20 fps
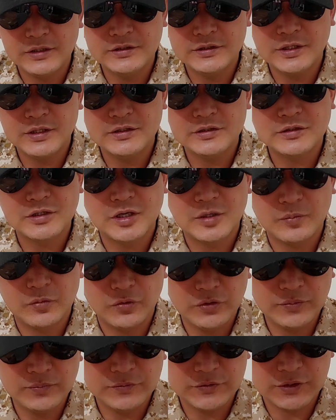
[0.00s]
인사체
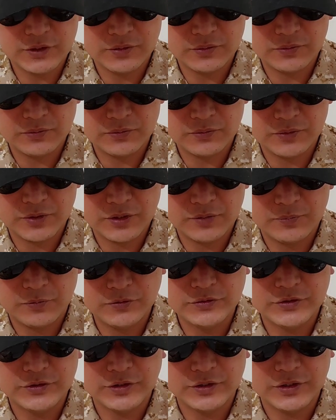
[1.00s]
보임장교의
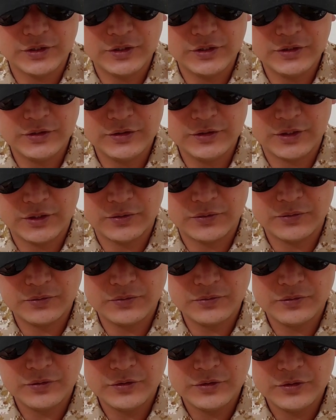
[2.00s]
보직이
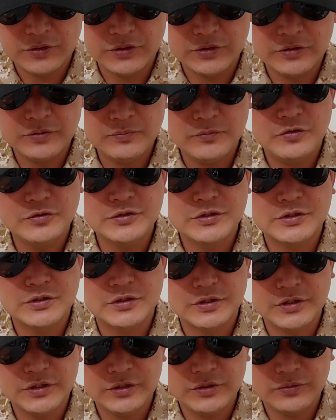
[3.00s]
있는데요. 이런
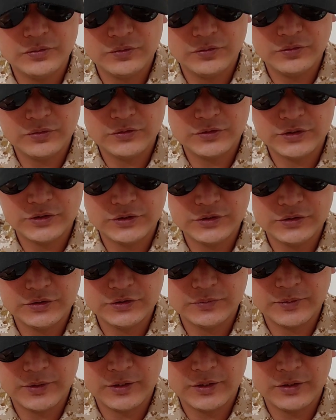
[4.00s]
보직들이 소령
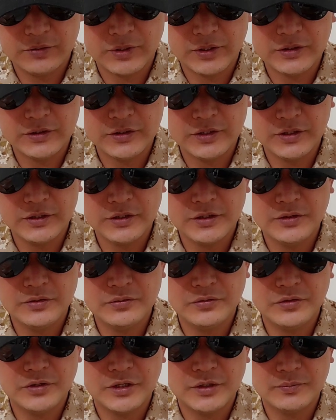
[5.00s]
진급에 굉장히
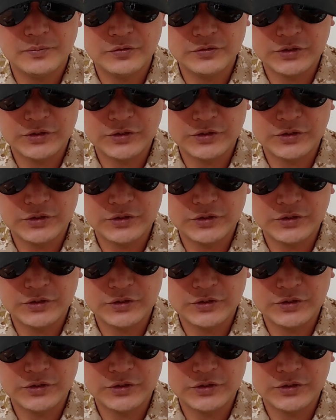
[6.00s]
유리한